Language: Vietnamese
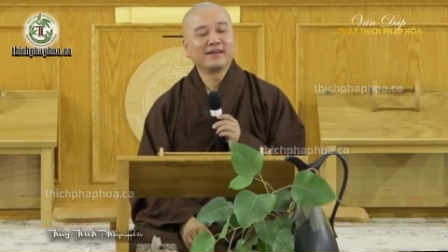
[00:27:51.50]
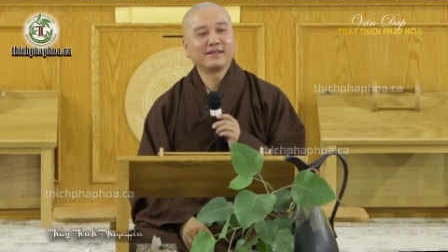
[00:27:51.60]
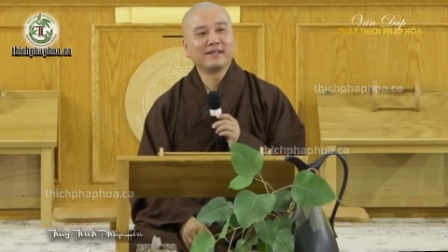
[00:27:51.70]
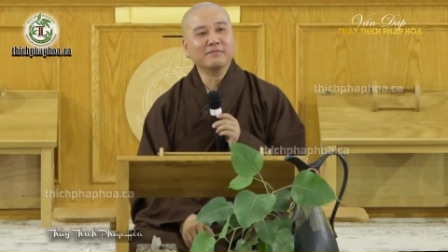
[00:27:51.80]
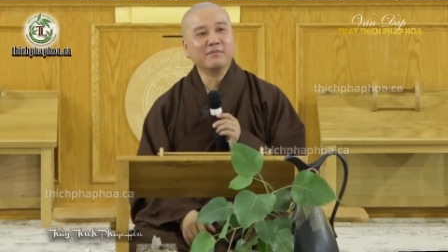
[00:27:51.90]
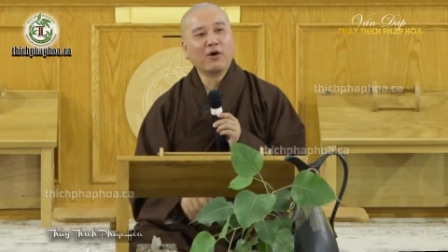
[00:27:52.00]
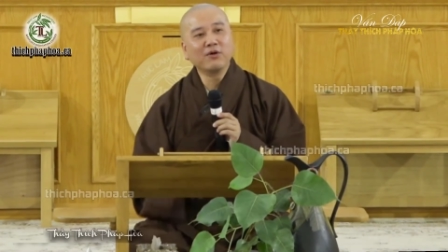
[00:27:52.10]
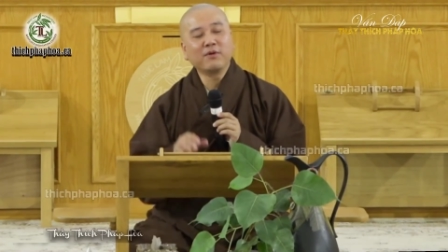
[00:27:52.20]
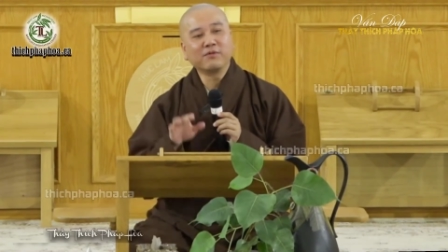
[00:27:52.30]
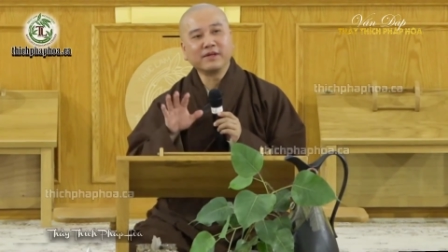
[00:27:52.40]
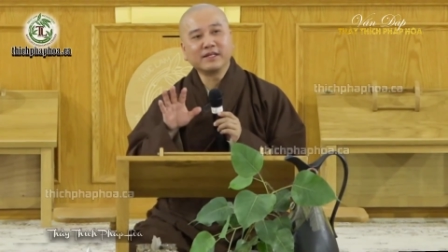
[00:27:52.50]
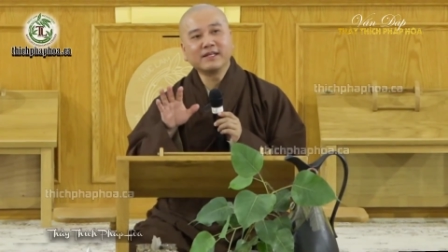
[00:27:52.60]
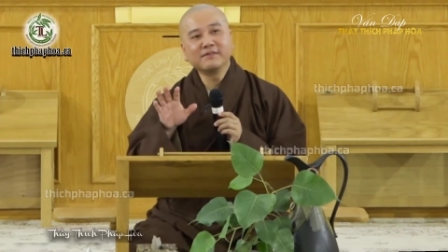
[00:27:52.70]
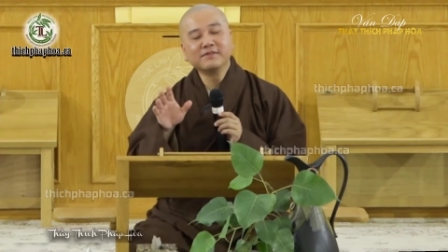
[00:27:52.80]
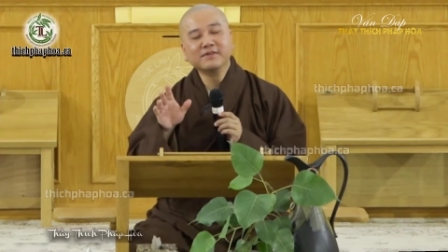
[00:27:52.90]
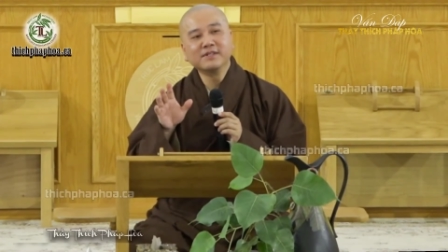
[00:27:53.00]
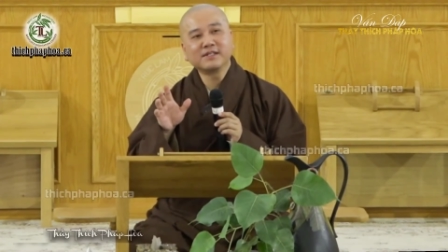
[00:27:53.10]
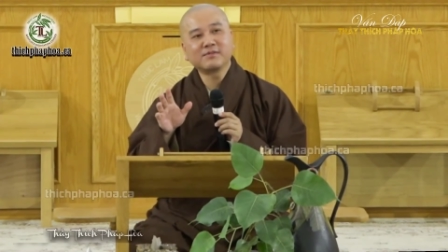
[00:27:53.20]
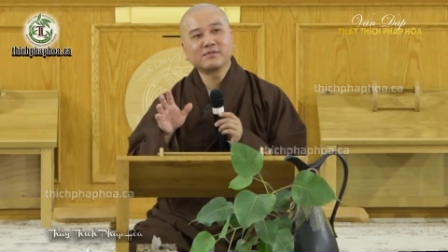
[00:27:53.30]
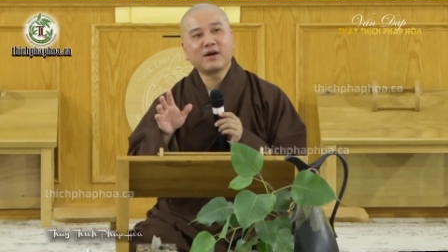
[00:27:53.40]
Thì mỗi một vị thiên vương ở
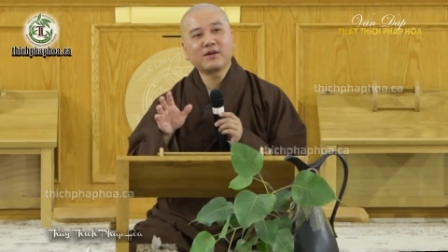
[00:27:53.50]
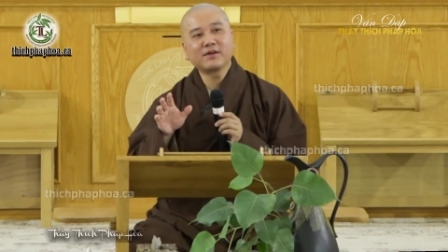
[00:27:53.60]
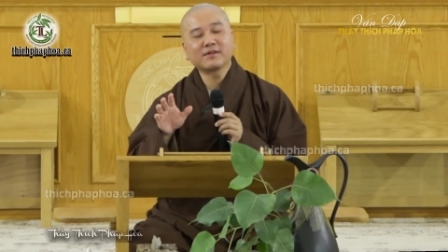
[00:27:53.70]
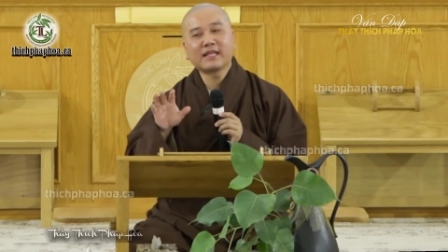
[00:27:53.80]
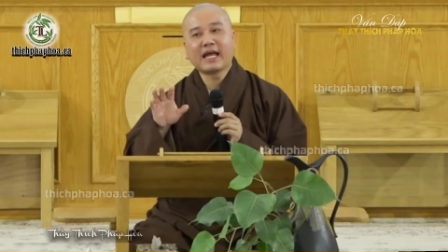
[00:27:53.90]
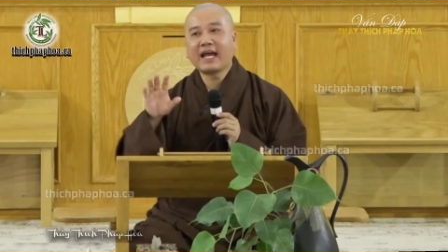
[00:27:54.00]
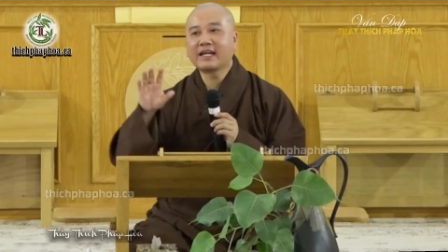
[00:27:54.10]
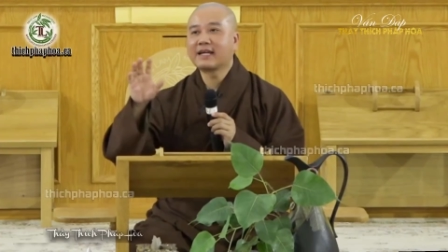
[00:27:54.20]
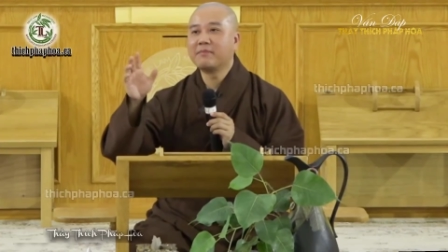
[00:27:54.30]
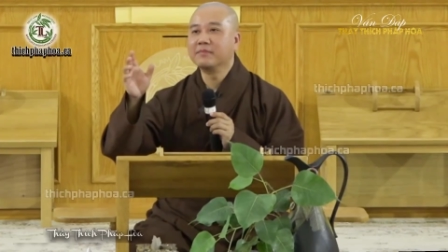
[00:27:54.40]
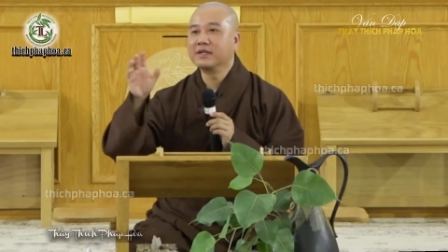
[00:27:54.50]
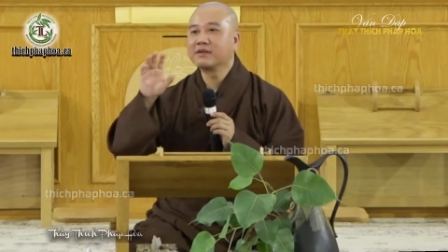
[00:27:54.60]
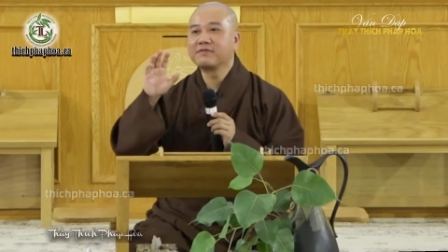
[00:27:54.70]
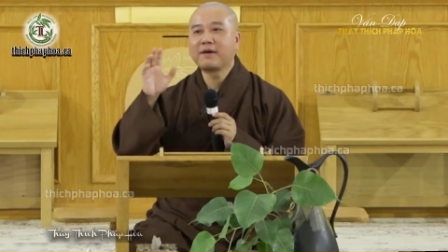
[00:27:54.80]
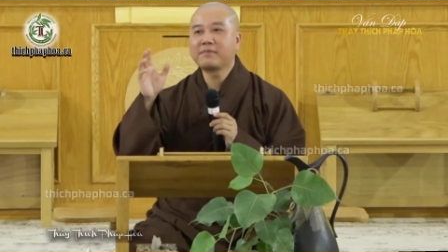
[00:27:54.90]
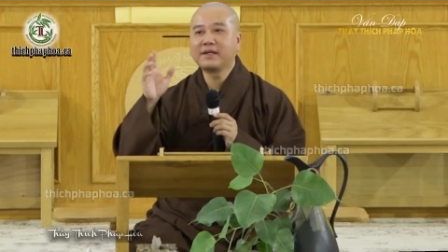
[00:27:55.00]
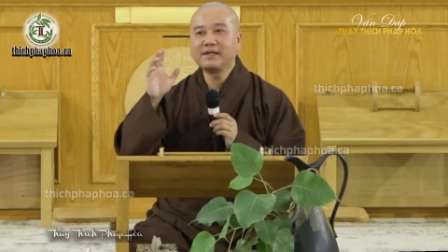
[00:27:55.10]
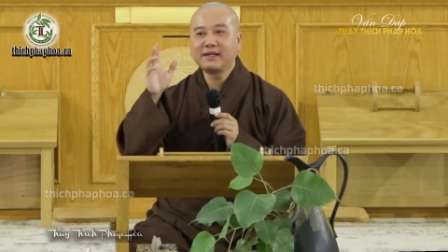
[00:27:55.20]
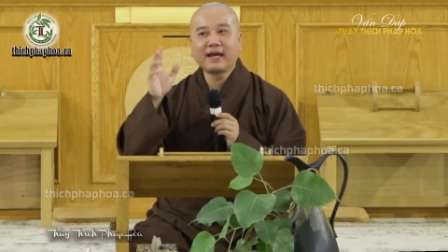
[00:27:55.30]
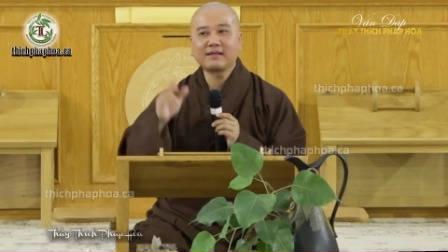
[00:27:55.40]
trong đó, đó tay cầm những cái pháp
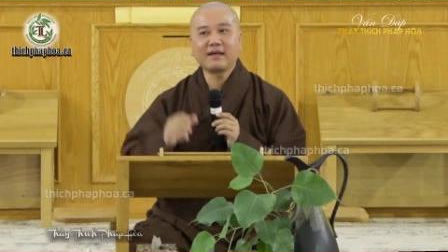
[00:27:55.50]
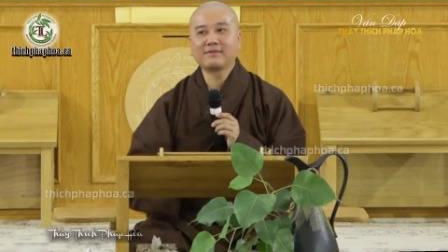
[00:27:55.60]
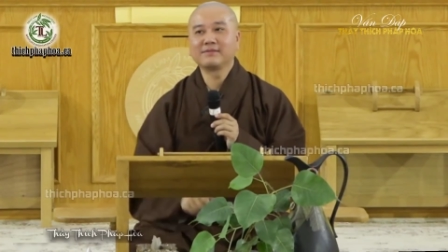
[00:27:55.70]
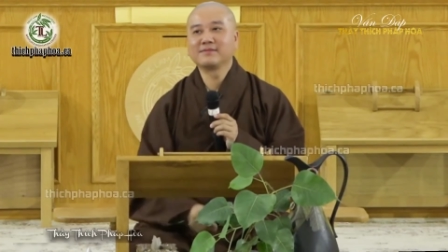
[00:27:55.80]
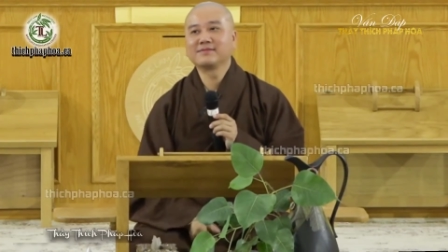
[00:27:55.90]
khí khác nhau.